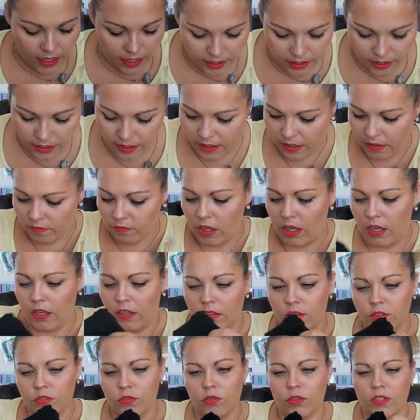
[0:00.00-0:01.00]
et
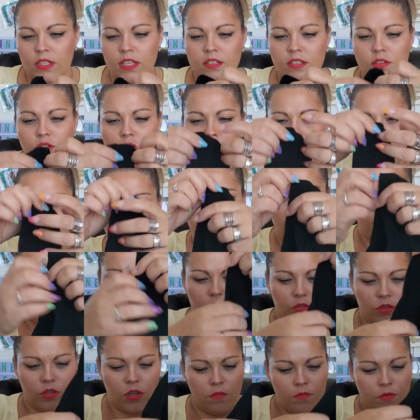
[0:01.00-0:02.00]
voilà, donc il se
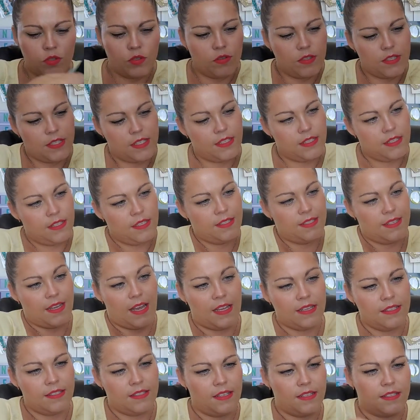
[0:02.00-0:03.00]
présente comme ceci,
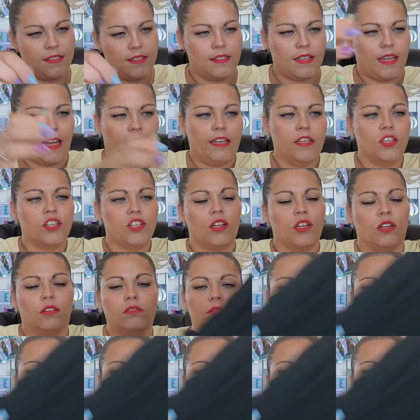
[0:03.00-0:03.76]
c'est assez stretch,